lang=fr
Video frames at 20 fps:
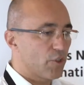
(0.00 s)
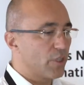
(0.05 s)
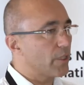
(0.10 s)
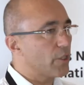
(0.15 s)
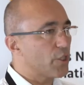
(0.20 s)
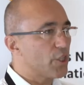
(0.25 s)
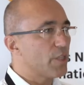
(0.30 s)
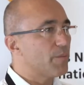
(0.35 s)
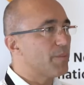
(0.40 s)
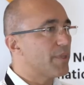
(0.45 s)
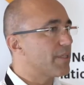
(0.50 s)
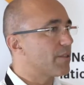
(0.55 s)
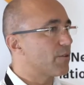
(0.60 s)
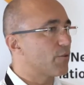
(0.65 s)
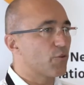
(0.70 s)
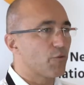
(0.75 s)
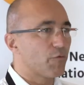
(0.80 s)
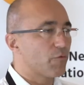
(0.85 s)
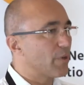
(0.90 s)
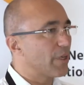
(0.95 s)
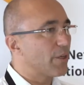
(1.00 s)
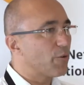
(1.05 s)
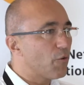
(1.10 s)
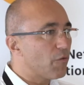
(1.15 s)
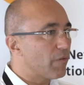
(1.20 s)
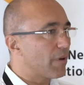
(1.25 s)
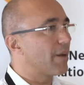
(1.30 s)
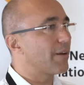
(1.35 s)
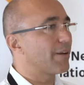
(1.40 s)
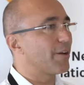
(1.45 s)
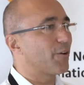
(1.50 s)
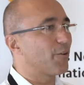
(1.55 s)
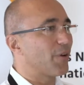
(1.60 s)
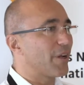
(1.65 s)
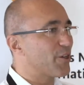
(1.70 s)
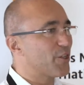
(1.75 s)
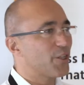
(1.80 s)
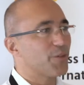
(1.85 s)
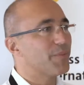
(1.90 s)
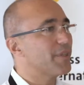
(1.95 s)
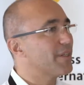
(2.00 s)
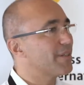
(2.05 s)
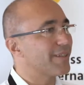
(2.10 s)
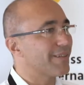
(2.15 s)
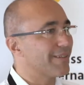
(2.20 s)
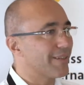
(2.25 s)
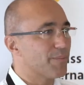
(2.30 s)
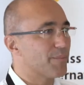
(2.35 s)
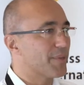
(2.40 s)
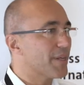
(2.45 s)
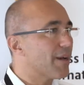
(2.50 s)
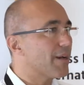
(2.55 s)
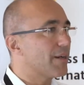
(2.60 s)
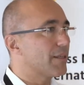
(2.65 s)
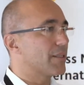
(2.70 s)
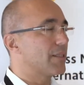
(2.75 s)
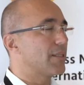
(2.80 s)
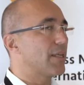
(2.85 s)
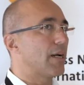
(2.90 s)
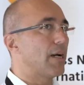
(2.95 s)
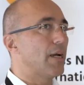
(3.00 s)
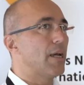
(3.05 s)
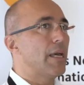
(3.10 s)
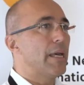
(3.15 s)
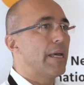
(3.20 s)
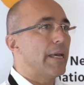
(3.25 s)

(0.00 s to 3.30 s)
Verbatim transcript: J'étais chimiste, je voulais convaincre que la chimie c'était bien, etc.